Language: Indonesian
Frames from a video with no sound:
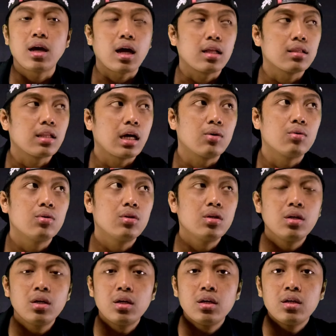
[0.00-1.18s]
akan tahu
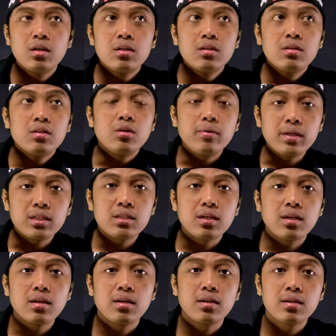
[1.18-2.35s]
ya wes